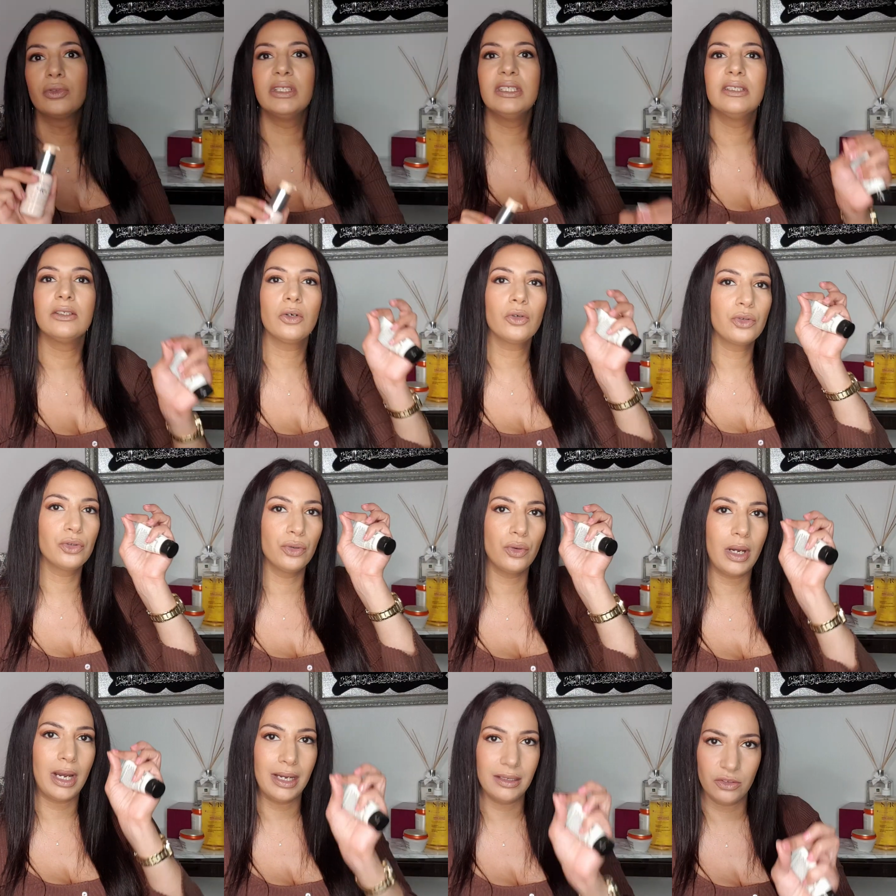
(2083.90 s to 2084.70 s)
disant
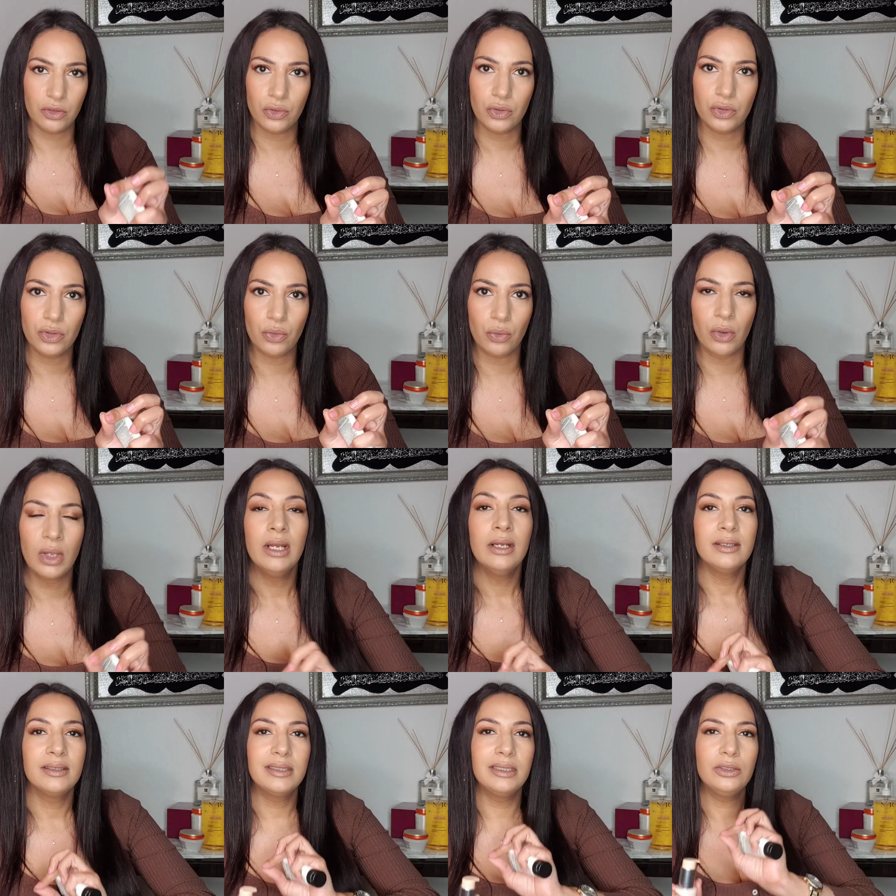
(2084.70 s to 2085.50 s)
que, attention,
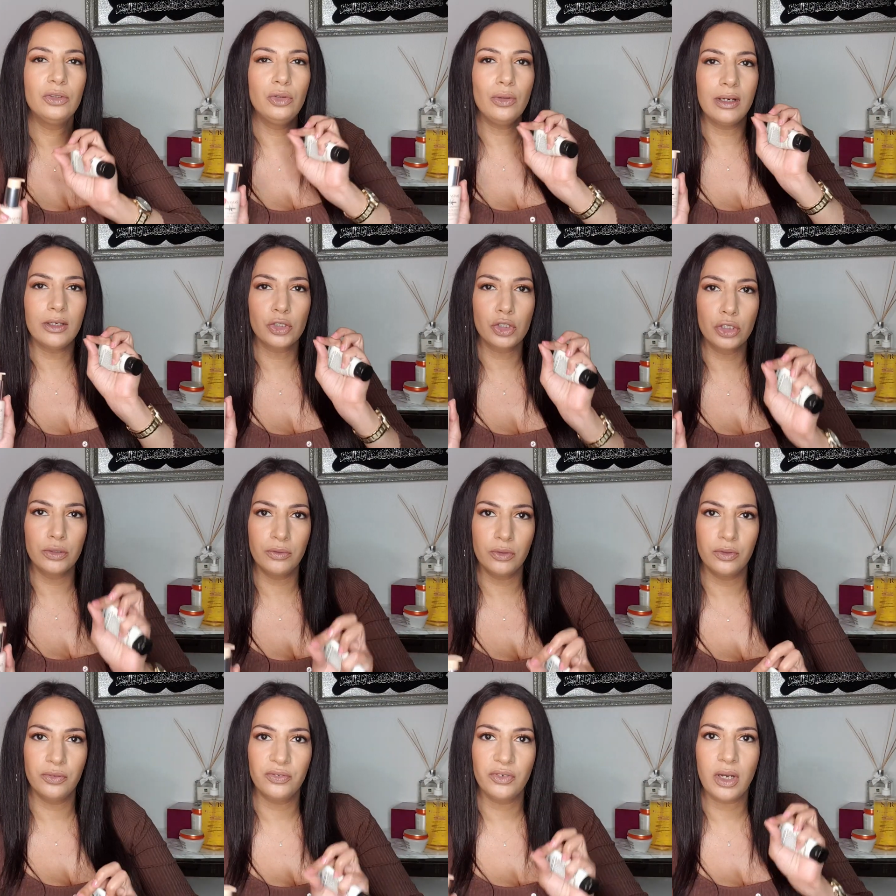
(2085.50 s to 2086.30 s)
si tu as un
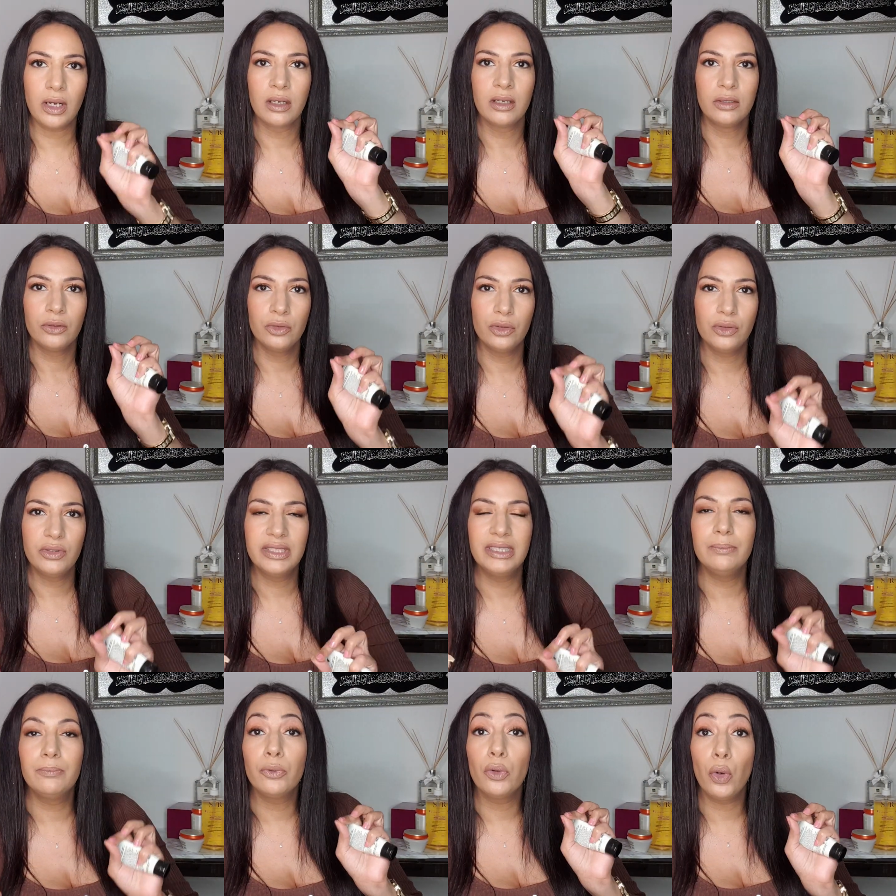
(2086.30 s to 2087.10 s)
cheveu fin de
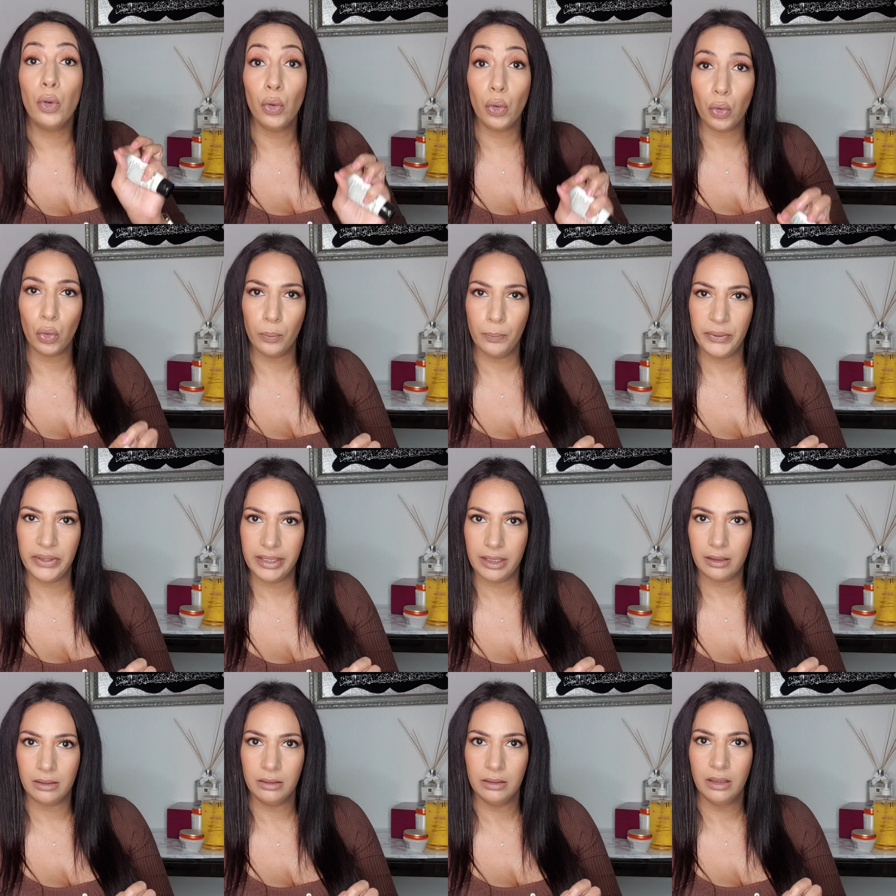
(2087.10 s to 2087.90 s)
type
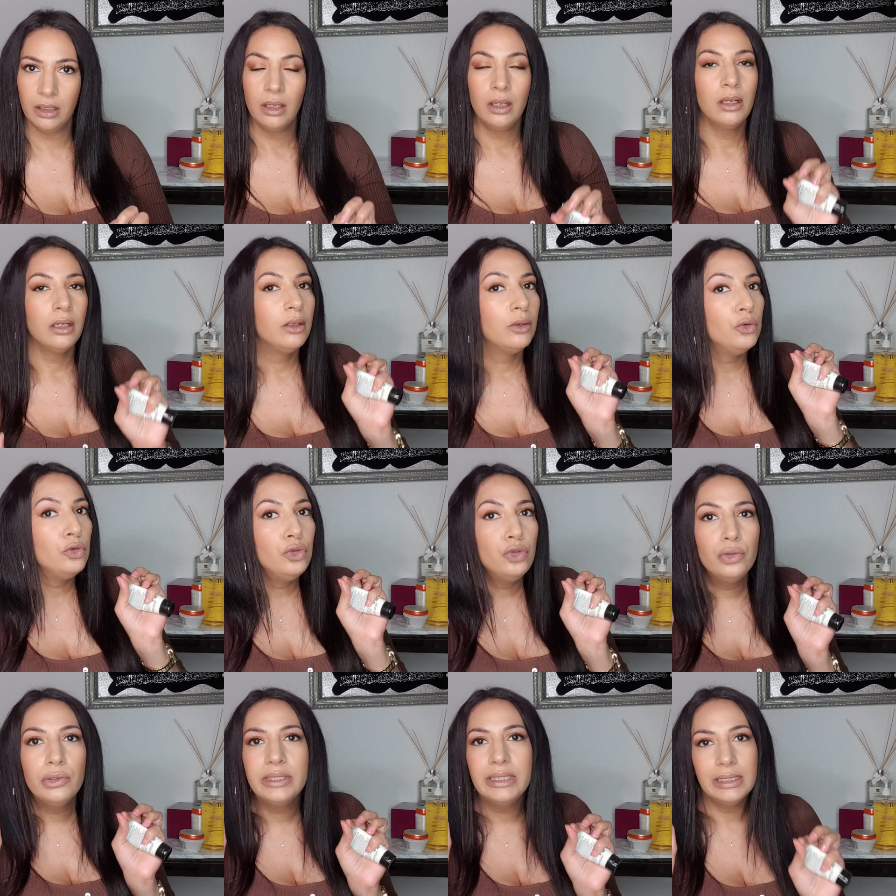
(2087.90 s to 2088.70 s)
européen,
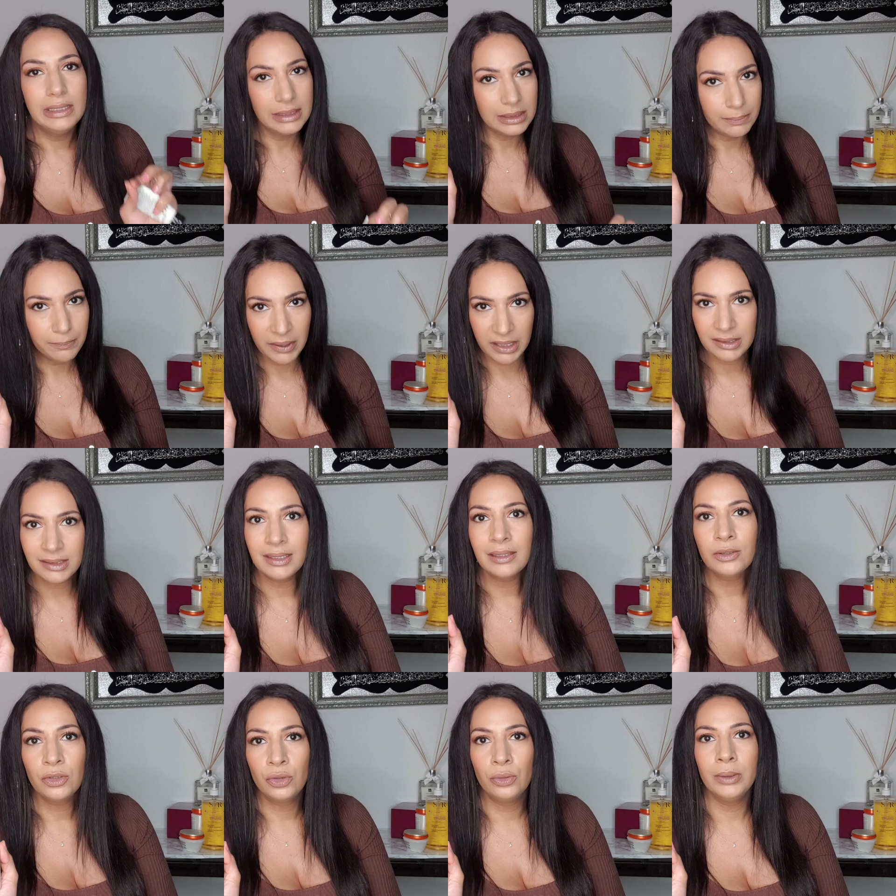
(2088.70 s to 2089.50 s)
n'utilise pas
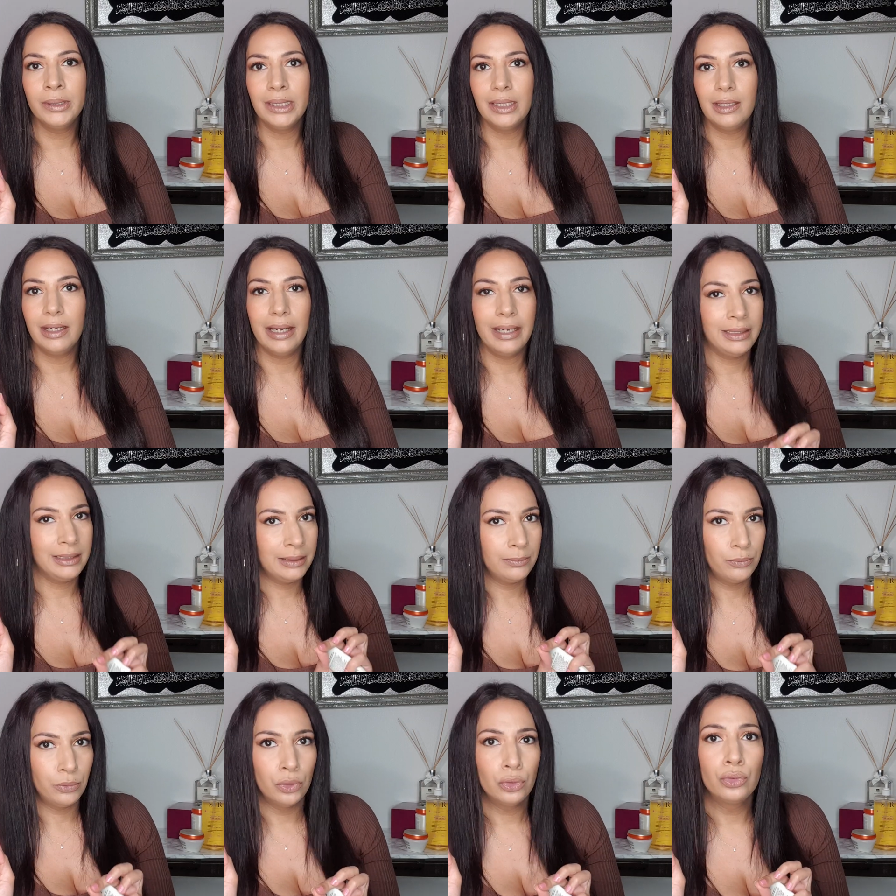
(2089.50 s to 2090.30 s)
cette huile. Elle
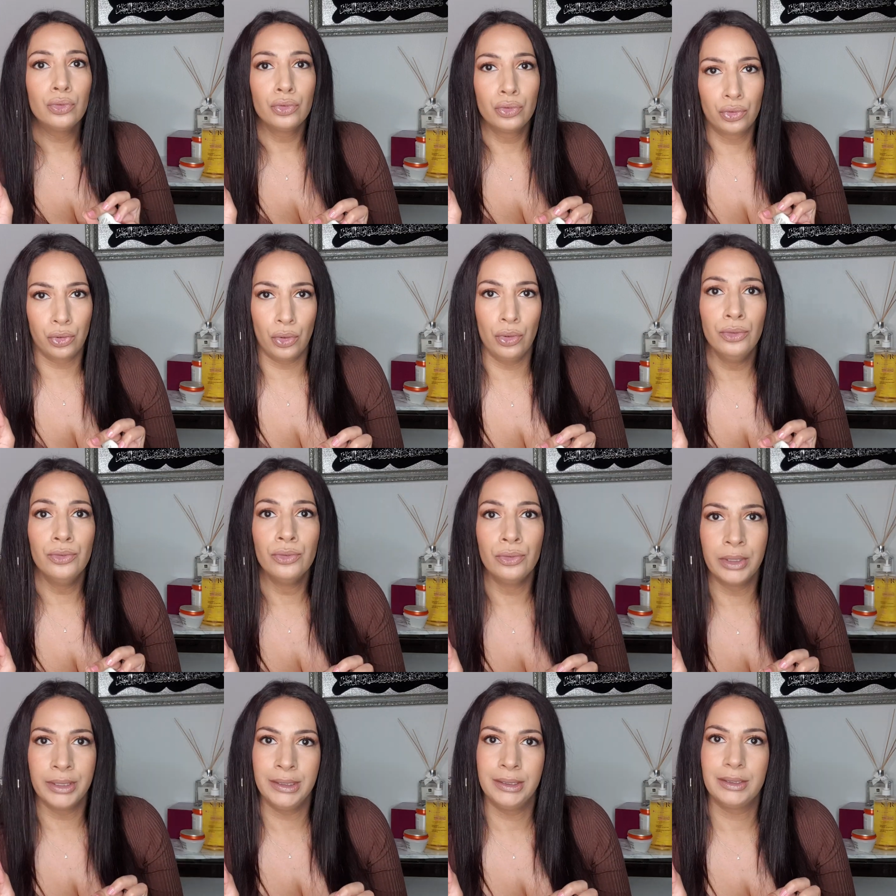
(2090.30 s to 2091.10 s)
est beaucoup trop
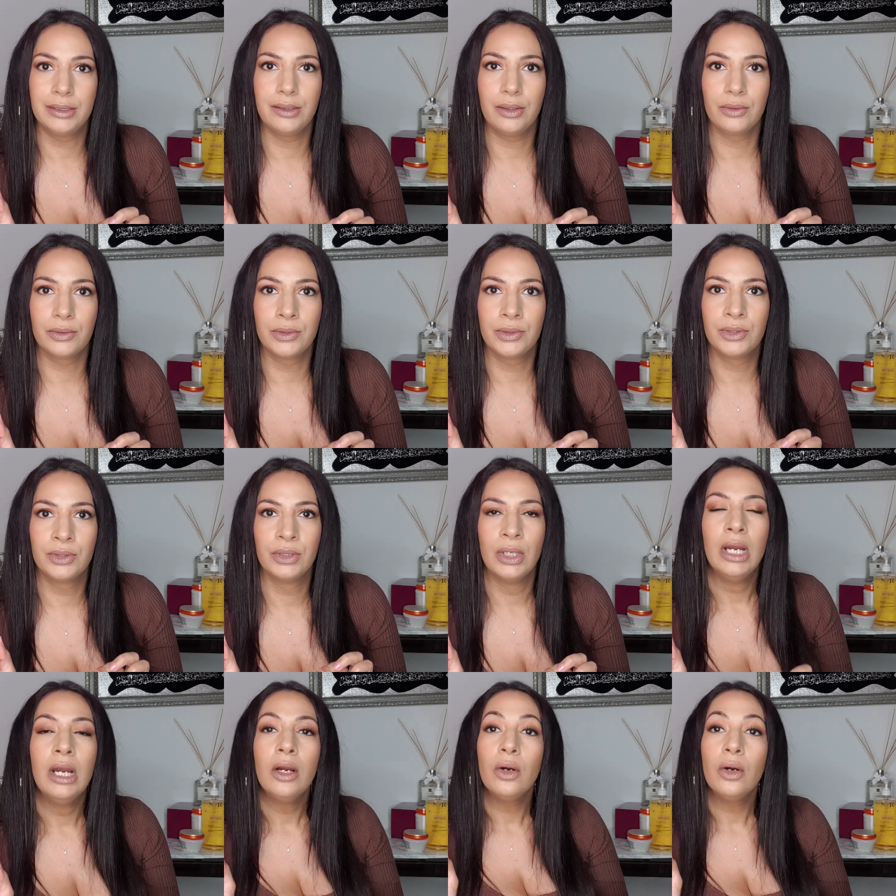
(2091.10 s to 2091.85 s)
nourrissante.